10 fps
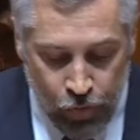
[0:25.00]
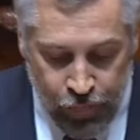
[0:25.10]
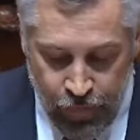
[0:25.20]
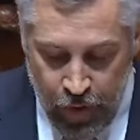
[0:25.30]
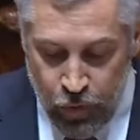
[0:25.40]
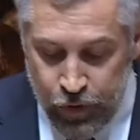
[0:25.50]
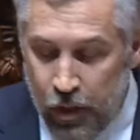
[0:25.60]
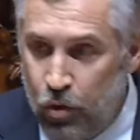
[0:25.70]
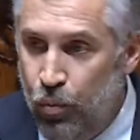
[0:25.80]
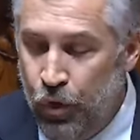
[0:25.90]
Porque vivemos
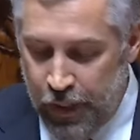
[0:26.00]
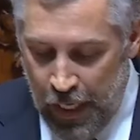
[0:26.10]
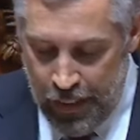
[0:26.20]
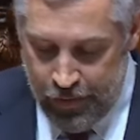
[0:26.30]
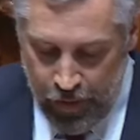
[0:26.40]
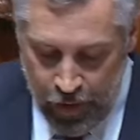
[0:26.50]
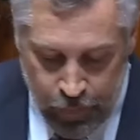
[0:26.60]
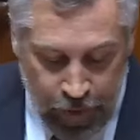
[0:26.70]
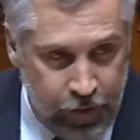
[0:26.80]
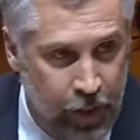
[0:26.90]
em comunidade e
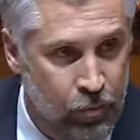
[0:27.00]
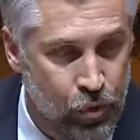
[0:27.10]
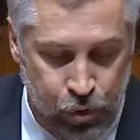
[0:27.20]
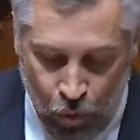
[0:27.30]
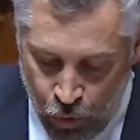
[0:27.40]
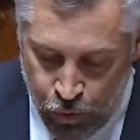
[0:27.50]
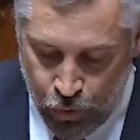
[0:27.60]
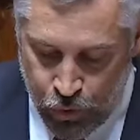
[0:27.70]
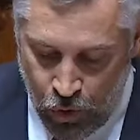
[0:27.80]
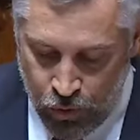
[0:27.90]
dependemos uns
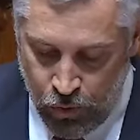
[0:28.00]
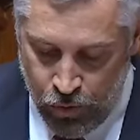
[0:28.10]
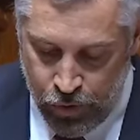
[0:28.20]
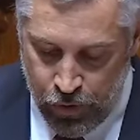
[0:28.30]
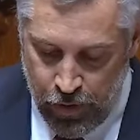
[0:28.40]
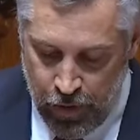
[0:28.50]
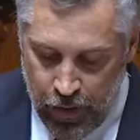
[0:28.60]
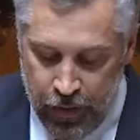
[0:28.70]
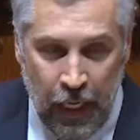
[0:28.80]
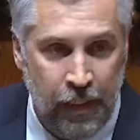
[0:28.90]
dos outros,
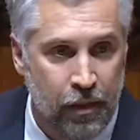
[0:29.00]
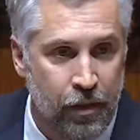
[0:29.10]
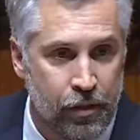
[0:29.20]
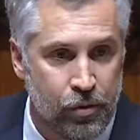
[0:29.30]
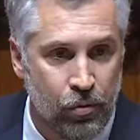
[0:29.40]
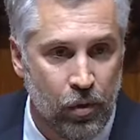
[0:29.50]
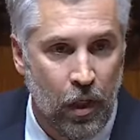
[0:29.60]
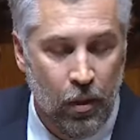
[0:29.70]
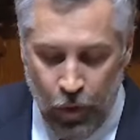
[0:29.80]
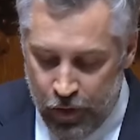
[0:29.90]
nada disto
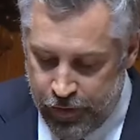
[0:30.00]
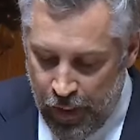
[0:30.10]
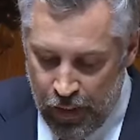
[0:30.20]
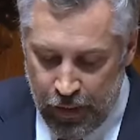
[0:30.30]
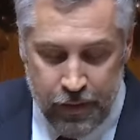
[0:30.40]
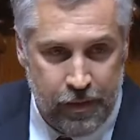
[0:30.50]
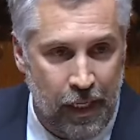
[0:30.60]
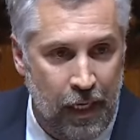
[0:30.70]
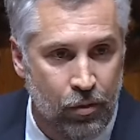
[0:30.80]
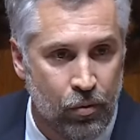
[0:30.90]
pode ser
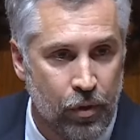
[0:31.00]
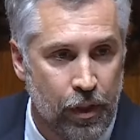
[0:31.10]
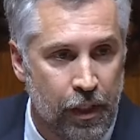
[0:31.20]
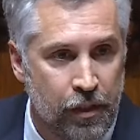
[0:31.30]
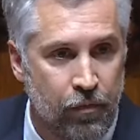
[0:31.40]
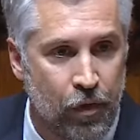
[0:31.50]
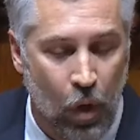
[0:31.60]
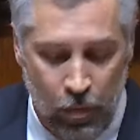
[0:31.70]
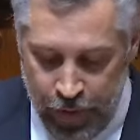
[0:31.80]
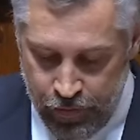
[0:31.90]
alcançado
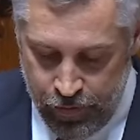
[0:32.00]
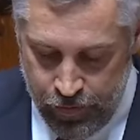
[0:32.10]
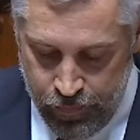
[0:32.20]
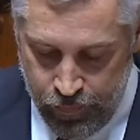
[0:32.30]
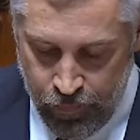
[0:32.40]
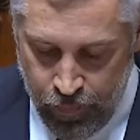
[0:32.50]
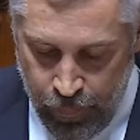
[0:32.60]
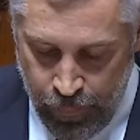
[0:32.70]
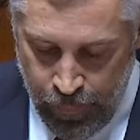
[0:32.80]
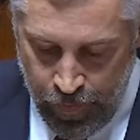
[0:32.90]
individualmente.
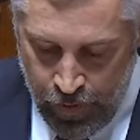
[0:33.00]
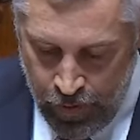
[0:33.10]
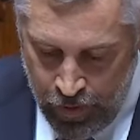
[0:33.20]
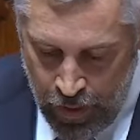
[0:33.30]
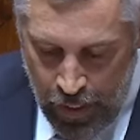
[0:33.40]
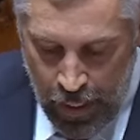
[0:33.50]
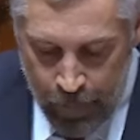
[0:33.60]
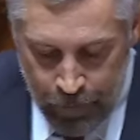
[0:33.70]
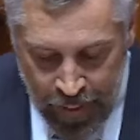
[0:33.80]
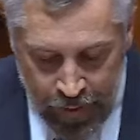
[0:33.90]

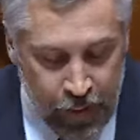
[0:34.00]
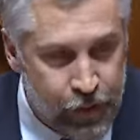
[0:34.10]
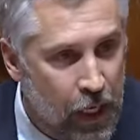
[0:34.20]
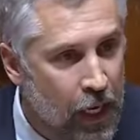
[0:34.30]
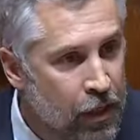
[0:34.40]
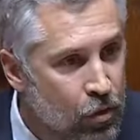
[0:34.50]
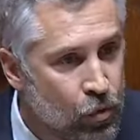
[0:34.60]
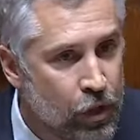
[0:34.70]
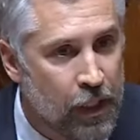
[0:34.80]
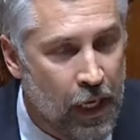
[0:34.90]
Apenas em
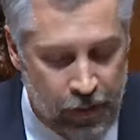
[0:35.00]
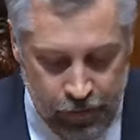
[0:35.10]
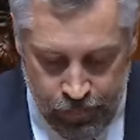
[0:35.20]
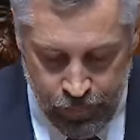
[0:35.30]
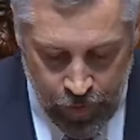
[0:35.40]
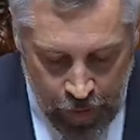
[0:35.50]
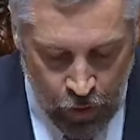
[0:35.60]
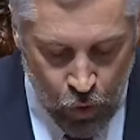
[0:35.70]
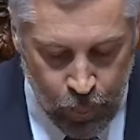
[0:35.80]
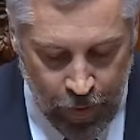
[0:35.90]
comunidade
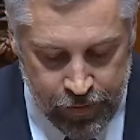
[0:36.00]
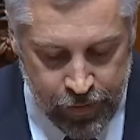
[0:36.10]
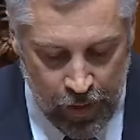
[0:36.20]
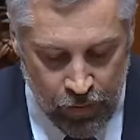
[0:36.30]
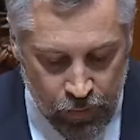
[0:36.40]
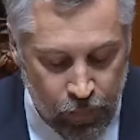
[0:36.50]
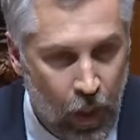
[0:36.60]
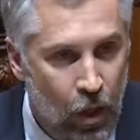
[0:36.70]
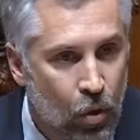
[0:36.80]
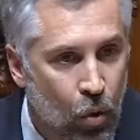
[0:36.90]
e em cooperação
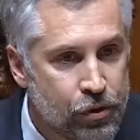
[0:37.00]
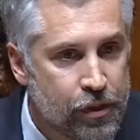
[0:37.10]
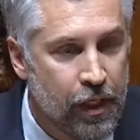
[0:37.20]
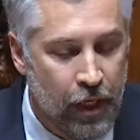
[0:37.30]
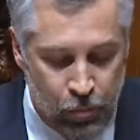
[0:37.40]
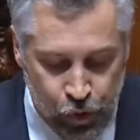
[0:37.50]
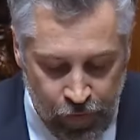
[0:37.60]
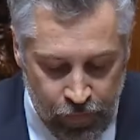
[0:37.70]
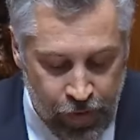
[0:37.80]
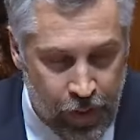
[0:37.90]

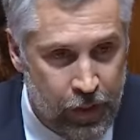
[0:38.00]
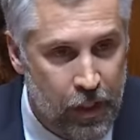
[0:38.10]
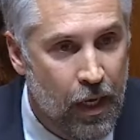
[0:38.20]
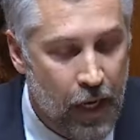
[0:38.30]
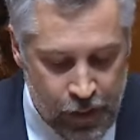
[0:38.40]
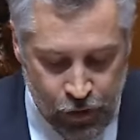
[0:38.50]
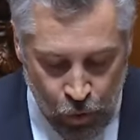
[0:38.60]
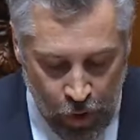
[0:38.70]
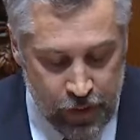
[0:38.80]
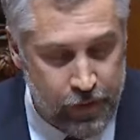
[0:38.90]
conseguiremos viver em
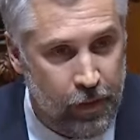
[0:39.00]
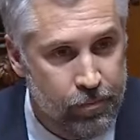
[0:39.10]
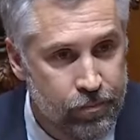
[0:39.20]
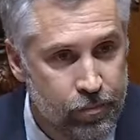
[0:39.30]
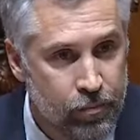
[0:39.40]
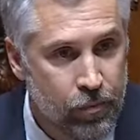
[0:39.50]
segurança